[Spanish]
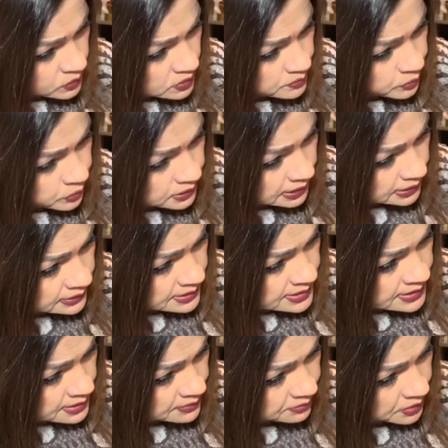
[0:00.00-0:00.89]

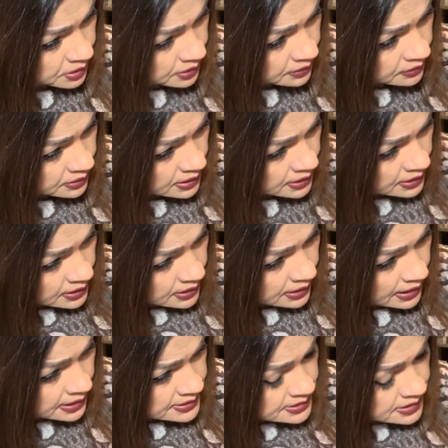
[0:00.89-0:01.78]
importantes también.
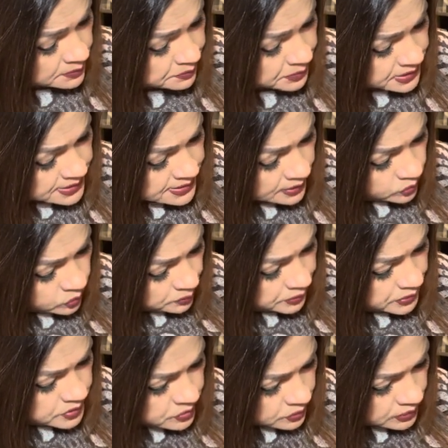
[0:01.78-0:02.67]
Cáncer, piensa en tu
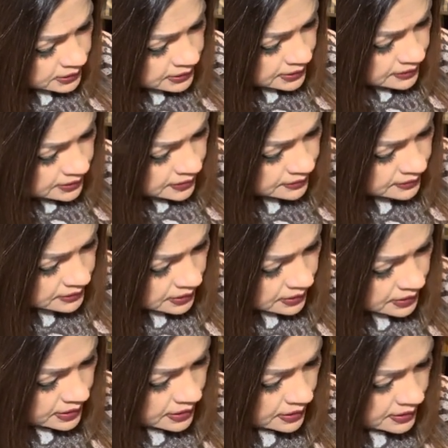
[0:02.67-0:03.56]
personita de
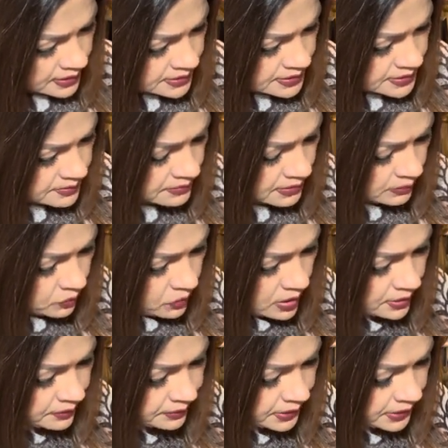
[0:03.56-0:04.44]
interés. Vamos
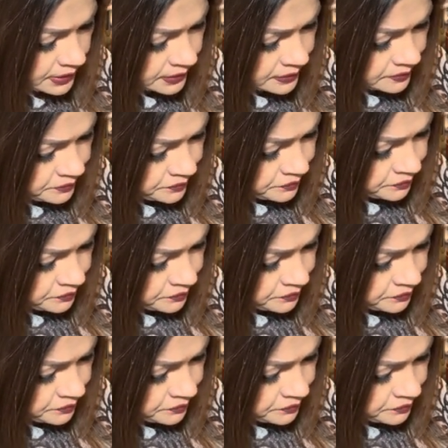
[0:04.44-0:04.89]
a ver.